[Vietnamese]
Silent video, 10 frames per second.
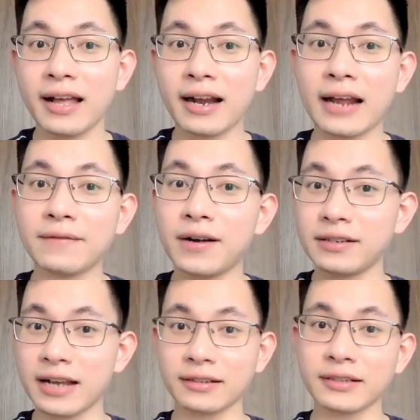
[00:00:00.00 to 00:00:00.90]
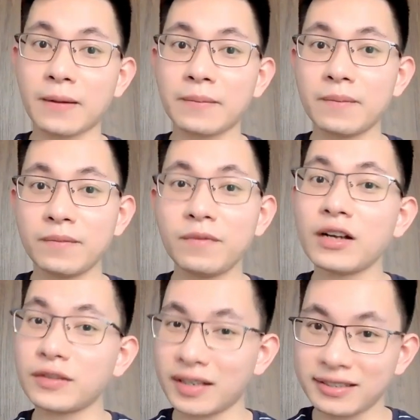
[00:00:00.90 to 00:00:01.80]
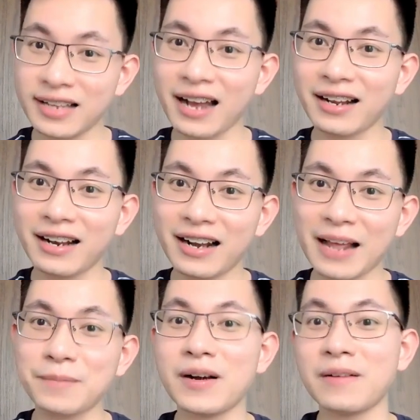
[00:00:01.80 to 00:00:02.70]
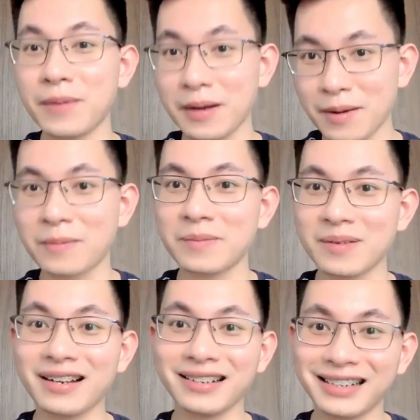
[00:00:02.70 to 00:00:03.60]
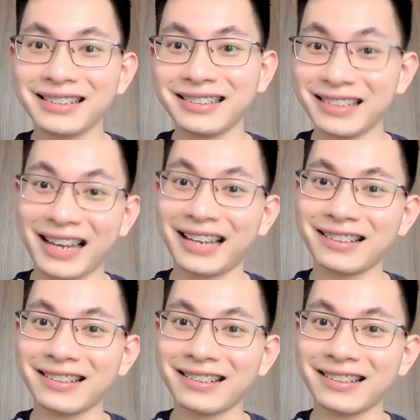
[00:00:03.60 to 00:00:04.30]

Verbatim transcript: lại vừa trang trọng, vừa chuẩn xác, lại vừa mơ mộng, lâng lâng như thế.